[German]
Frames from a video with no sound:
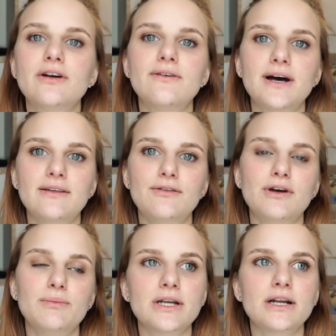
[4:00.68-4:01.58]
quasi
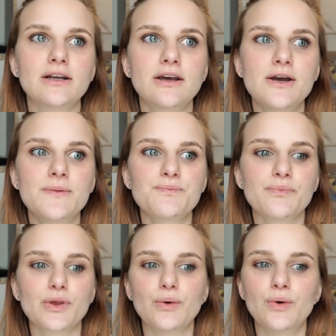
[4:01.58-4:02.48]
vermittelt.
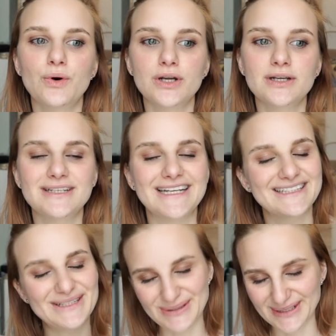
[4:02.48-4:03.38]
Und das ist
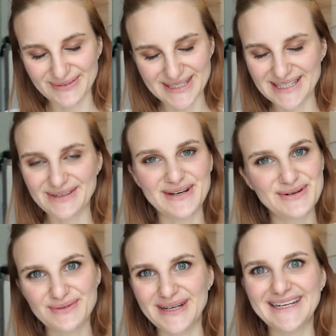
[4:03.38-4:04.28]
natürlich wichtig, weil
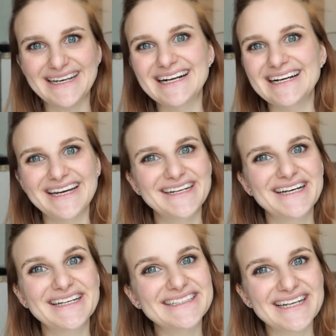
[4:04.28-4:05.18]
nur wer die Regeln kennt,
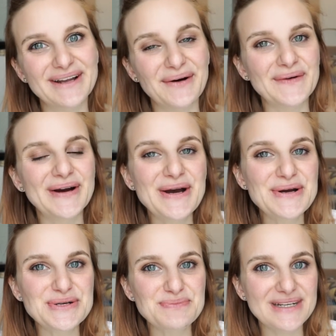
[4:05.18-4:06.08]
kann sie dann auch
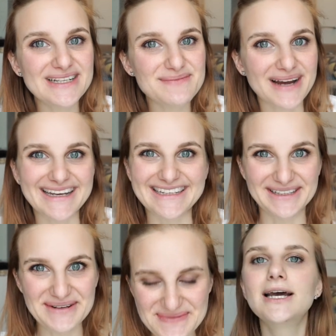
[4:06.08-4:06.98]
später brechen.
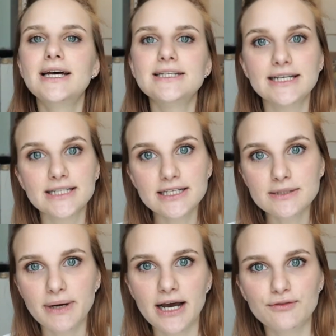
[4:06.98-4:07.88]
Der dritte
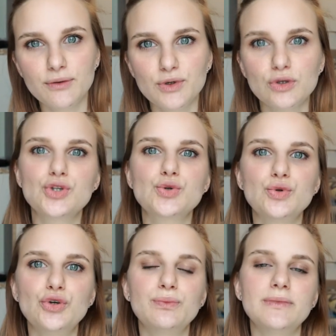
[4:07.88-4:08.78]
Part vom
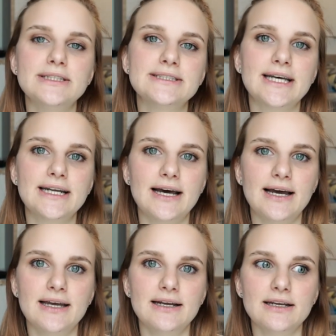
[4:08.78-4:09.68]
Grundstudium ist dann
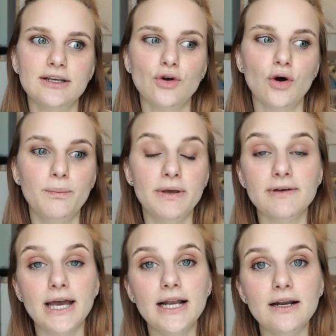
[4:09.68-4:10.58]
eigentlich noch
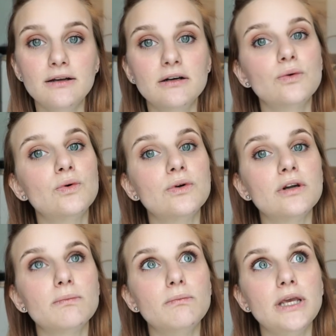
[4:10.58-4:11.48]
BWL
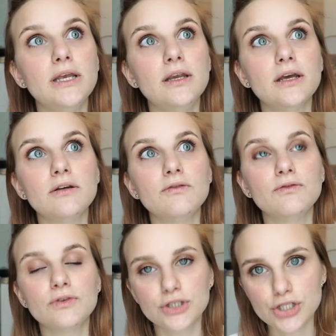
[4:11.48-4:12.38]
und
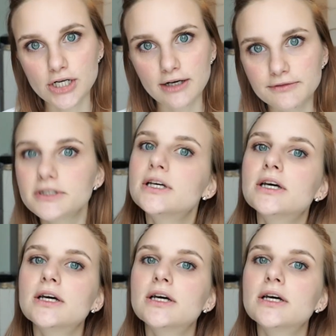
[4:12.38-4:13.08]
Medienwirtschaft